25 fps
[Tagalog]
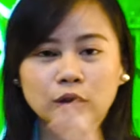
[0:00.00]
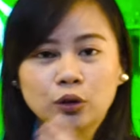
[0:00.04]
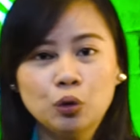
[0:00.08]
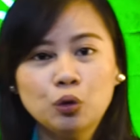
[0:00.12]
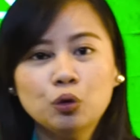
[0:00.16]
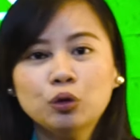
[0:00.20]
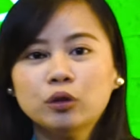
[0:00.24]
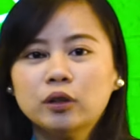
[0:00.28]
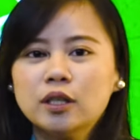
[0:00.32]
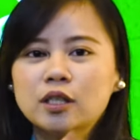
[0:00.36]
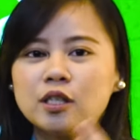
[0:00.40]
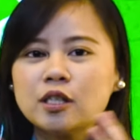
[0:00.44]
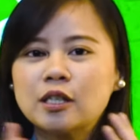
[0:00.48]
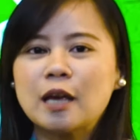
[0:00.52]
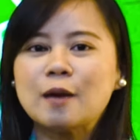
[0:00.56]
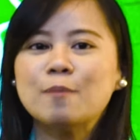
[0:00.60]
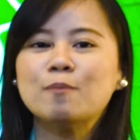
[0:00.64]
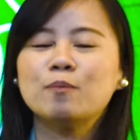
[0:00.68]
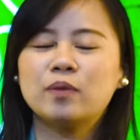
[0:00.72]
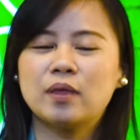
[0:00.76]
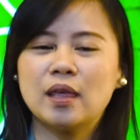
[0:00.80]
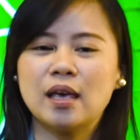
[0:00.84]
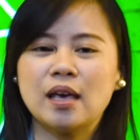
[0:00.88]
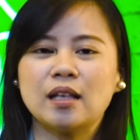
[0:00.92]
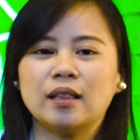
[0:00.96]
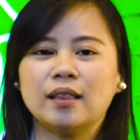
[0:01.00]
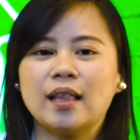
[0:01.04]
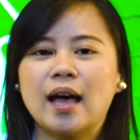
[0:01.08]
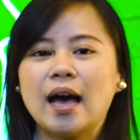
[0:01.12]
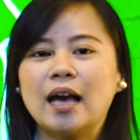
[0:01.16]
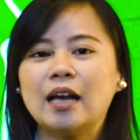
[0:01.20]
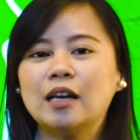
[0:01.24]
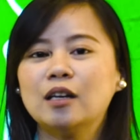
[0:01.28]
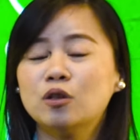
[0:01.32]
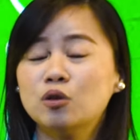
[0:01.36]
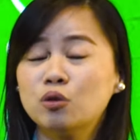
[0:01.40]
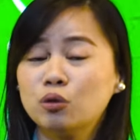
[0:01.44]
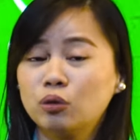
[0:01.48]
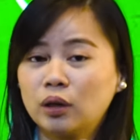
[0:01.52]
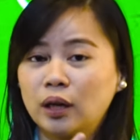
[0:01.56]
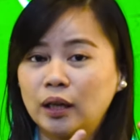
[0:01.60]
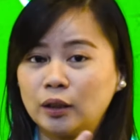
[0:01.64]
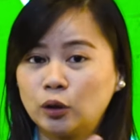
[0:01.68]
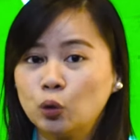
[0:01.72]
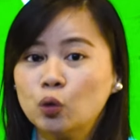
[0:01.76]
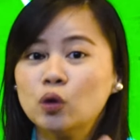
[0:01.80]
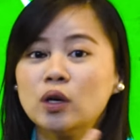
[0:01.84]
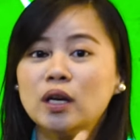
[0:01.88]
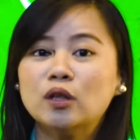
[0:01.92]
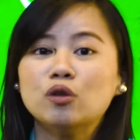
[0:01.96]
do the same thing dahil nung
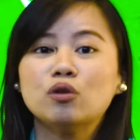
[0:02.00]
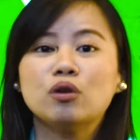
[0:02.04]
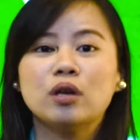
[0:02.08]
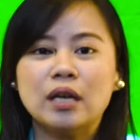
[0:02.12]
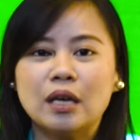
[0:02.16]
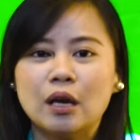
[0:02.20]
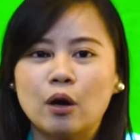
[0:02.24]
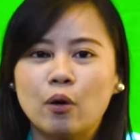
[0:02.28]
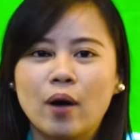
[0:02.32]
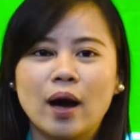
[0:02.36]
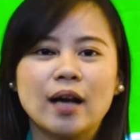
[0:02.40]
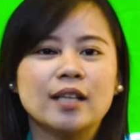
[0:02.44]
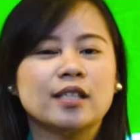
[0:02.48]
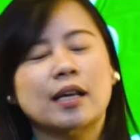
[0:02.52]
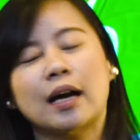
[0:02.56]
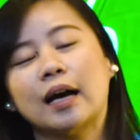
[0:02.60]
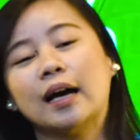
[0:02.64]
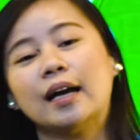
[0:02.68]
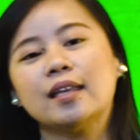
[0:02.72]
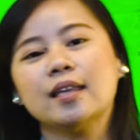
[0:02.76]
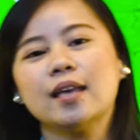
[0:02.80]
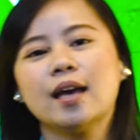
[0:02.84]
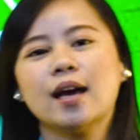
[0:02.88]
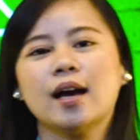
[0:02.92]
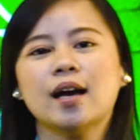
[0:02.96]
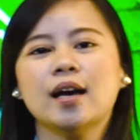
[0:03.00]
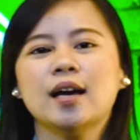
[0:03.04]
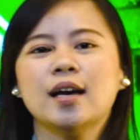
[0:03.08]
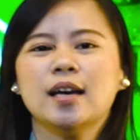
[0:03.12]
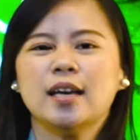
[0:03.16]
katulad nung ginawa sa kanya.